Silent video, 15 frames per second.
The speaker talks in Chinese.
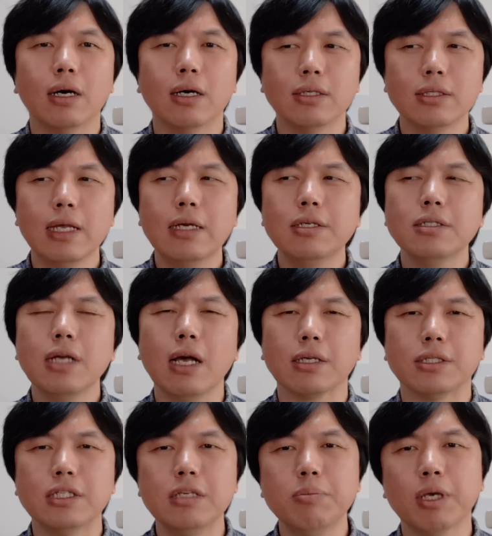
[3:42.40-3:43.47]
现在是这样，
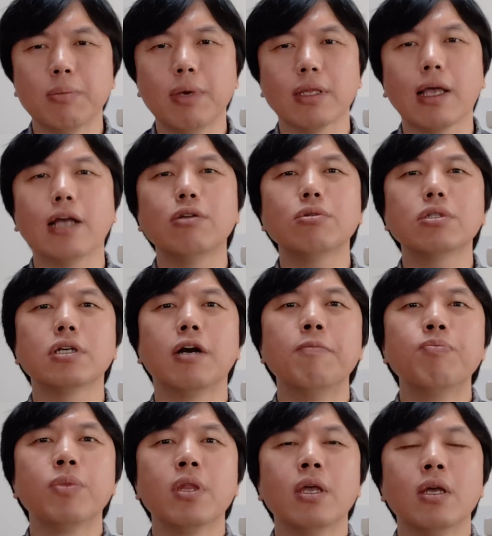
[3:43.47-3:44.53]
习近平嘛，他就是
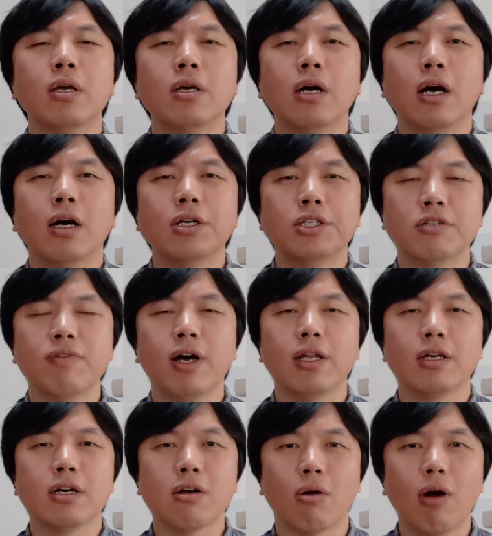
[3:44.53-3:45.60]
释放了
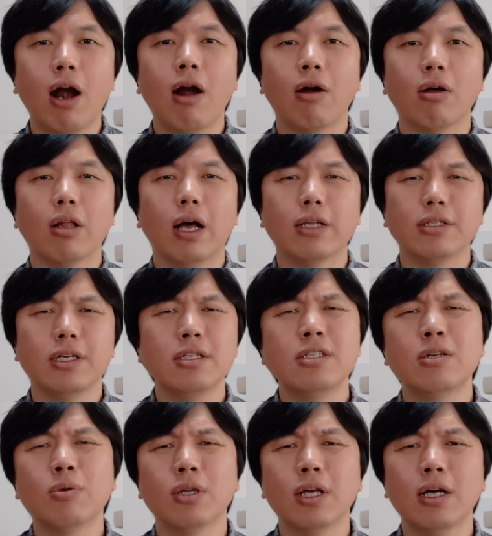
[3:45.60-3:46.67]
一个口号啊，坚
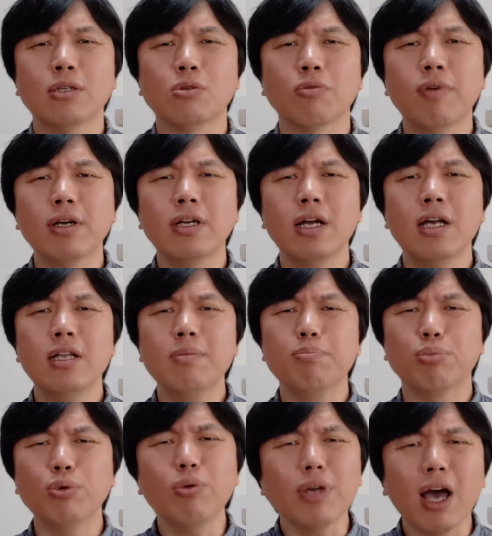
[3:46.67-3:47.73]
持我的总方针
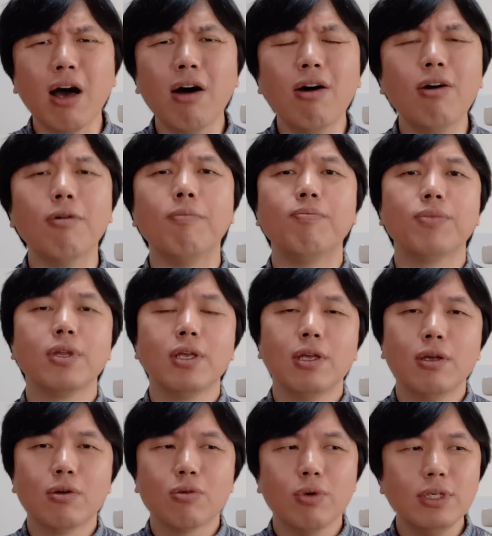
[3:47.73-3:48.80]
不动摇。
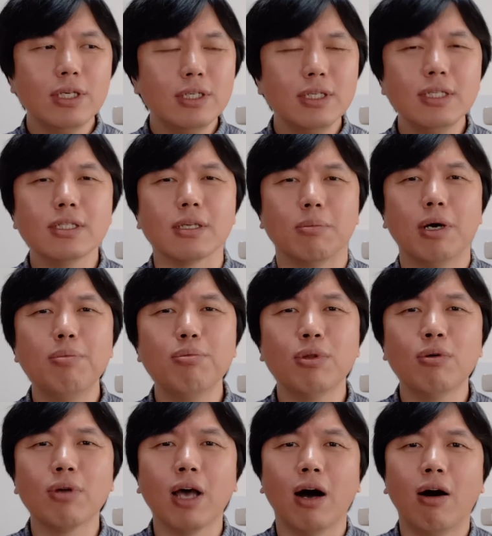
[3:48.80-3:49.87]
关键是你怎么不
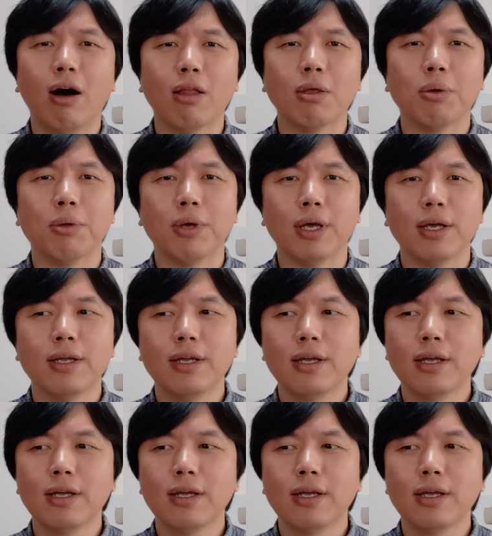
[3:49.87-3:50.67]
动摇啊，对不对？